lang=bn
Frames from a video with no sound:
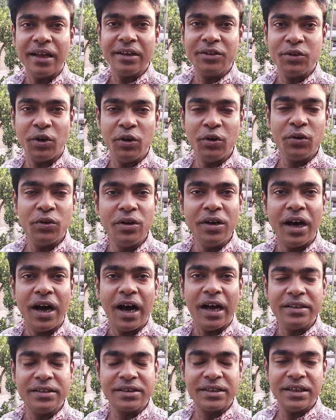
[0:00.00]
তা চলো
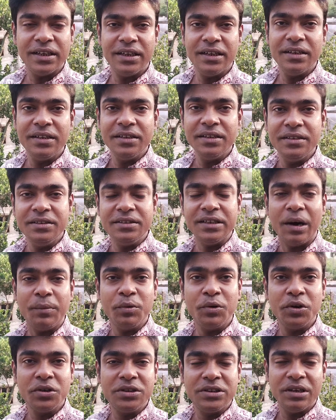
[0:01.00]
আজকে
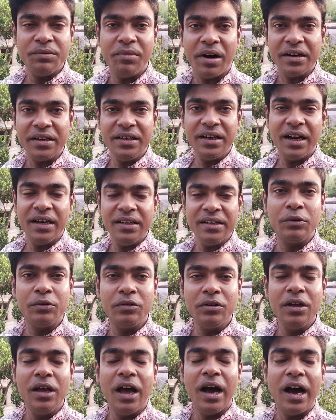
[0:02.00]
যাব হচ্ছে মাটিহারি
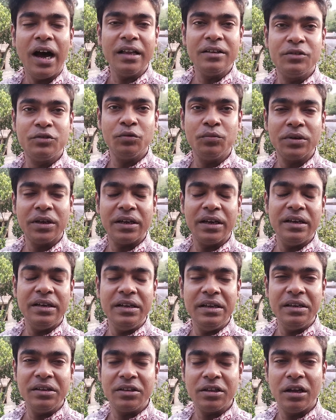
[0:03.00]
একটু আজ চুমকিকে
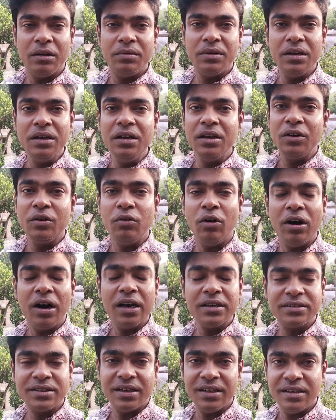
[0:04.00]
নিয়ে যেতে হবে
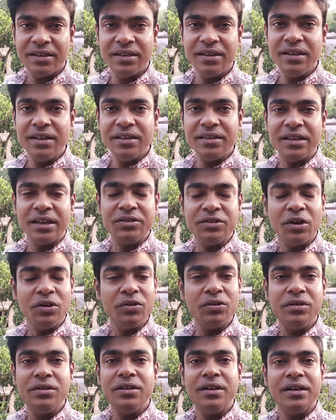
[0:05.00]
গঙ্গা স্নানে তা
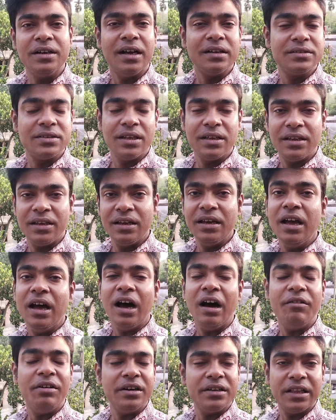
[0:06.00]
চলো রাস্তায় গিয়ে
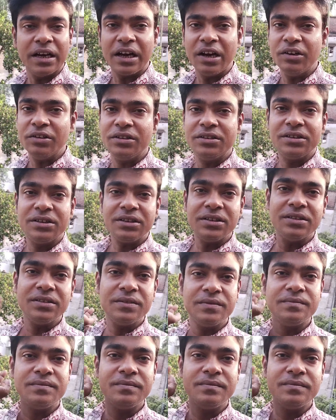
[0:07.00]
আবার দেখা হচ্ছে